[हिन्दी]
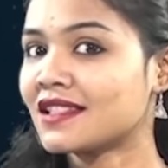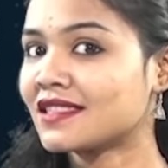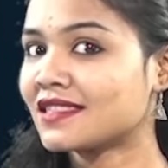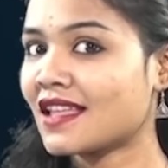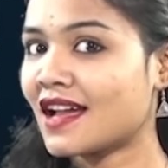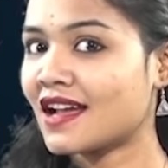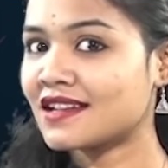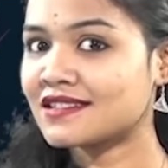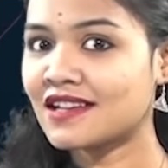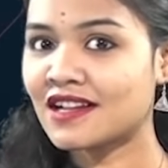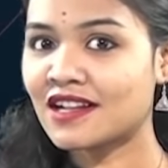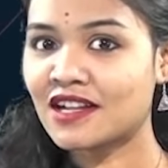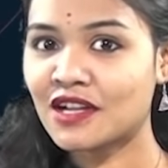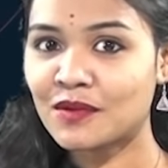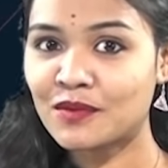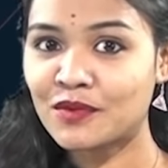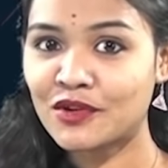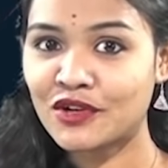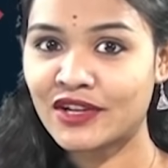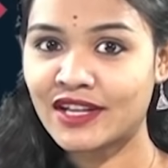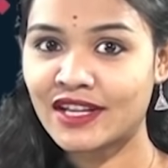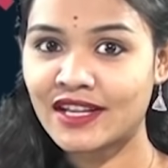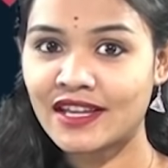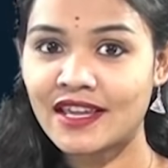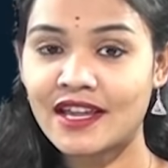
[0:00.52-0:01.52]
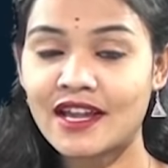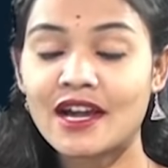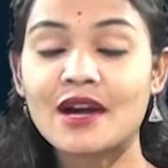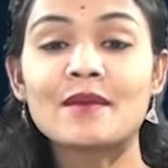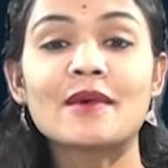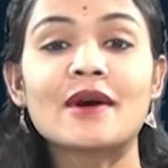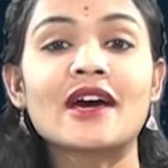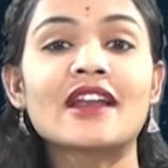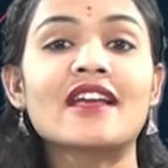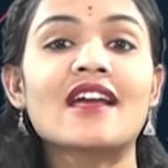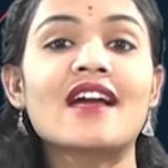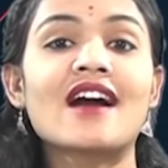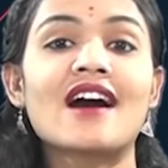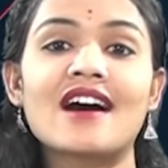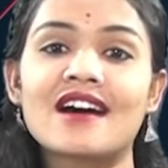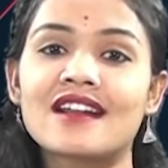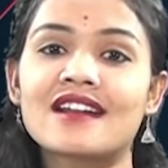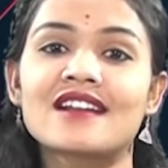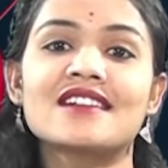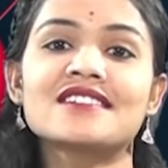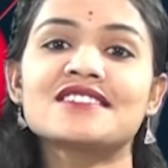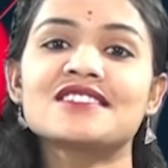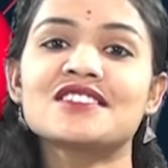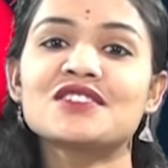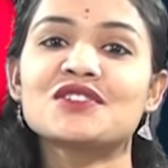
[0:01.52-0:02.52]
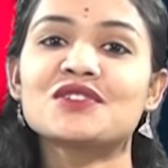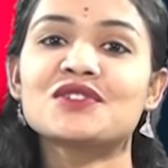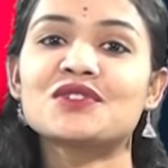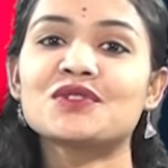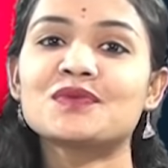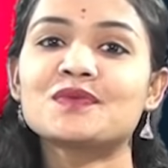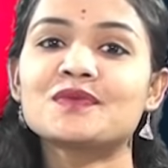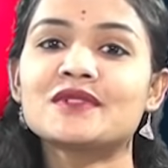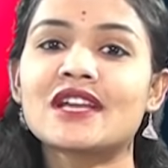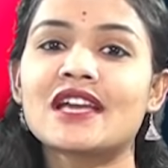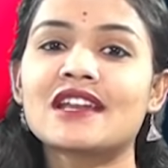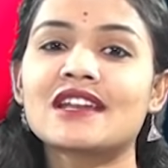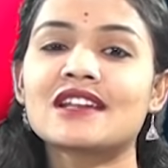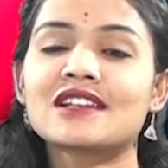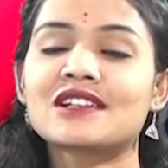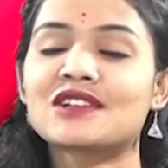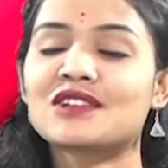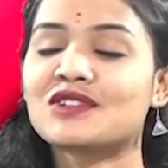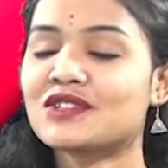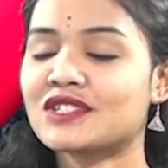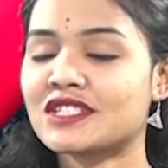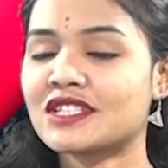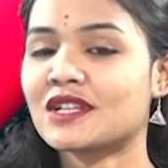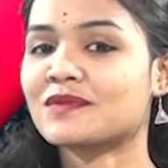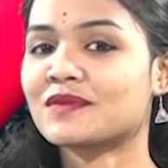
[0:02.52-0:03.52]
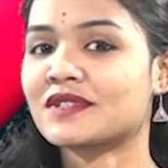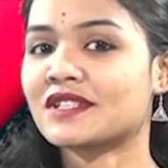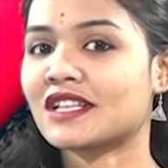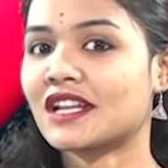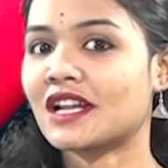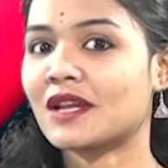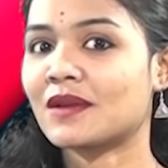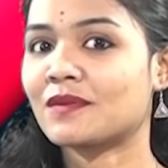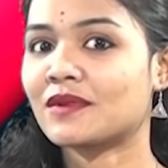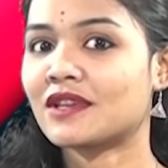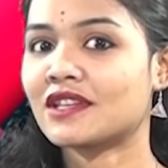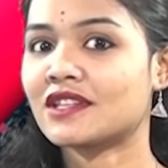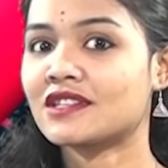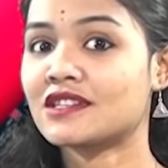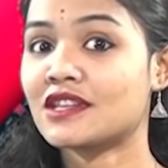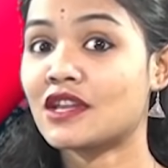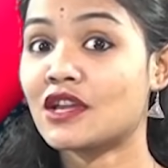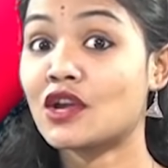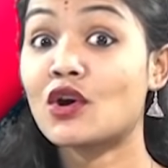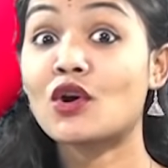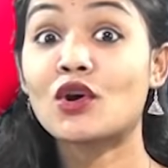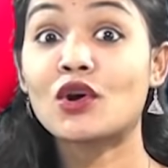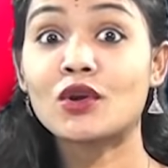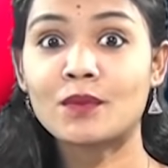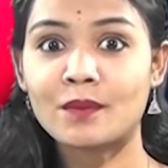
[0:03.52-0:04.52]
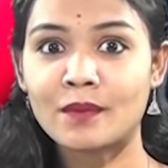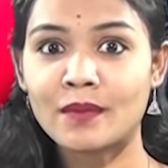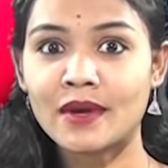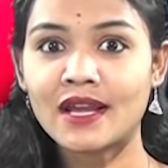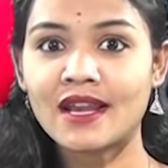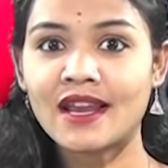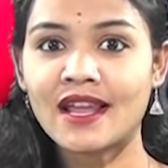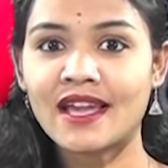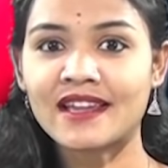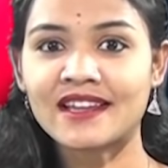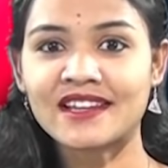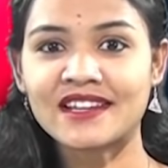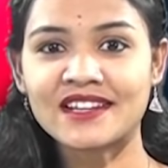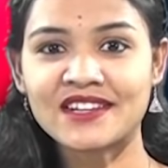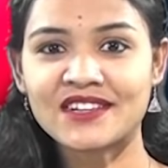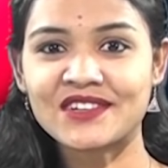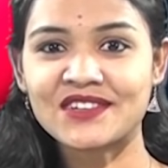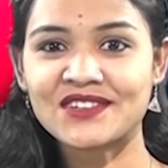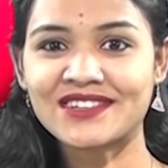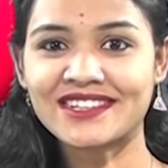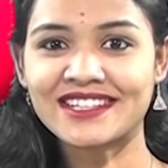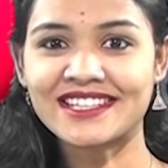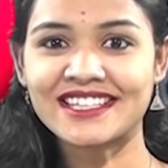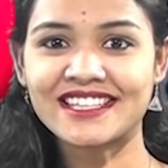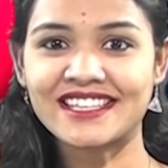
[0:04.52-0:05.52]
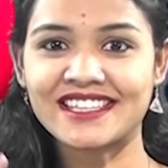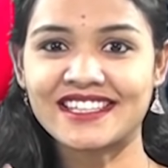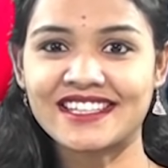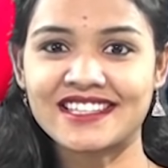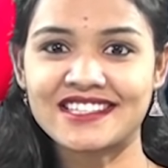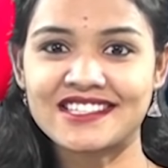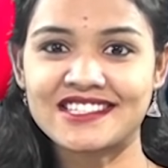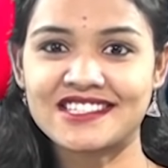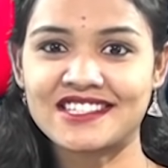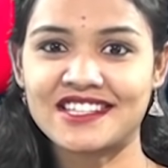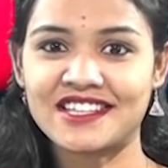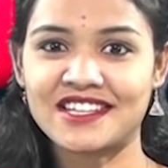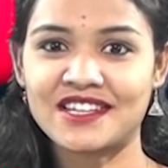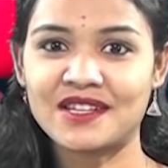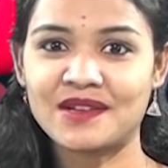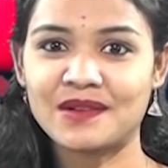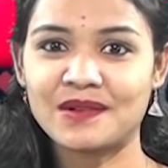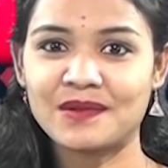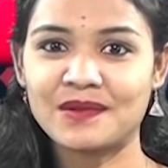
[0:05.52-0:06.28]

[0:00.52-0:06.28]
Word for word: ताज़ा खबरों के लिए हमारे आर आर सी यूट्यूब चैनल को सब्सक्राइब कीजिए और बेल आइकन को क्लिक कीजिए